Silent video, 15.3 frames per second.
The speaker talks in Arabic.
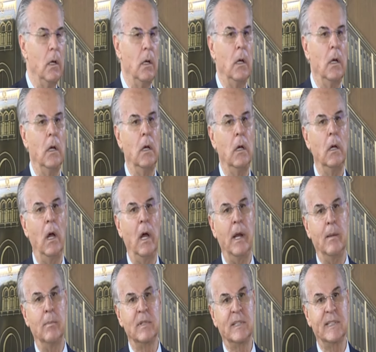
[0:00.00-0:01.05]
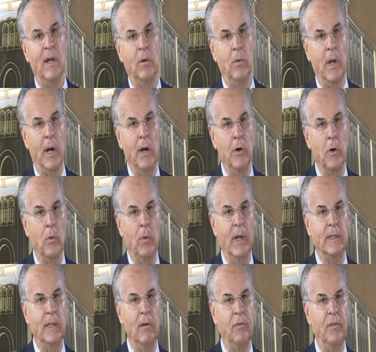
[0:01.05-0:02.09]
آه، أنا بتصور أنه
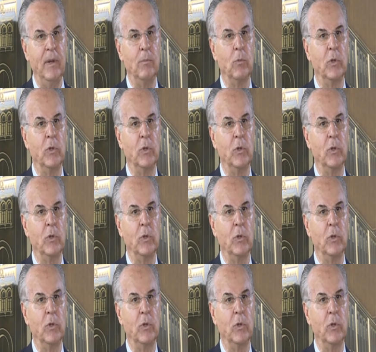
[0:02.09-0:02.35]
وقت في